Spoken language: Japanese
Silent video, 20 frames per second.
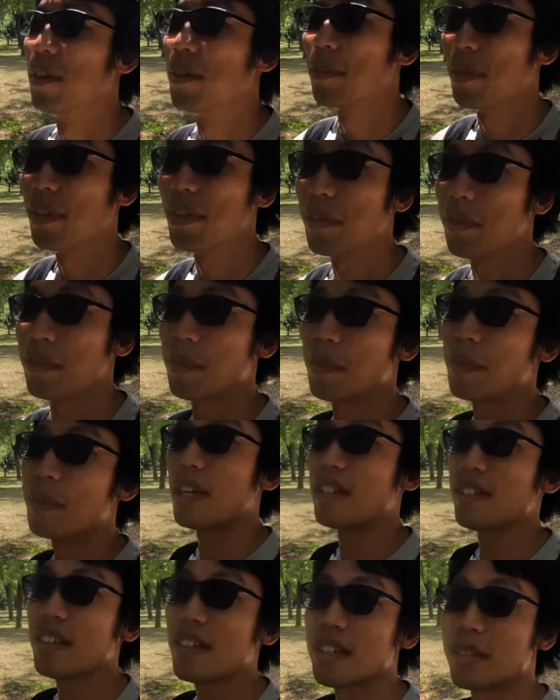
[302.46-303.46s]
こなんだろう
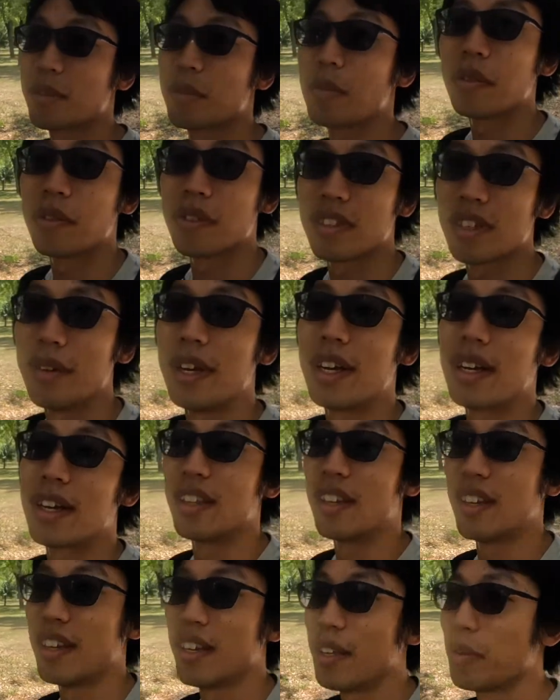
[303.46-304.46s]
風がすごく爽やか
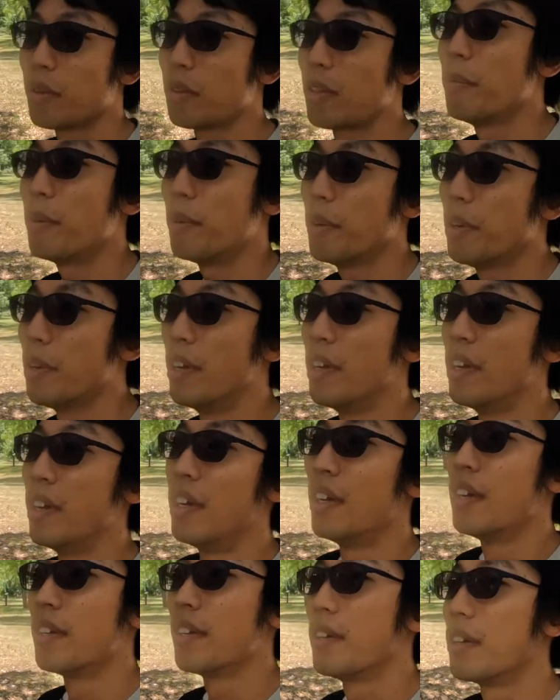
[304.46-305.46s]
でとても、
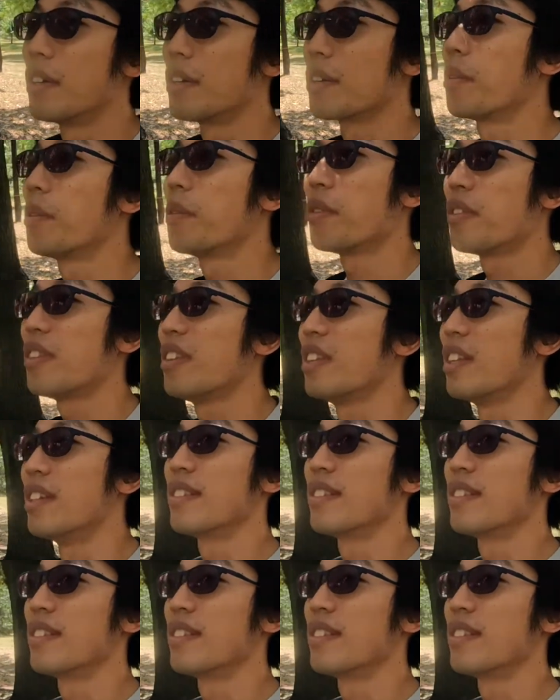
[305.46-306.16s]
うん、心地いいで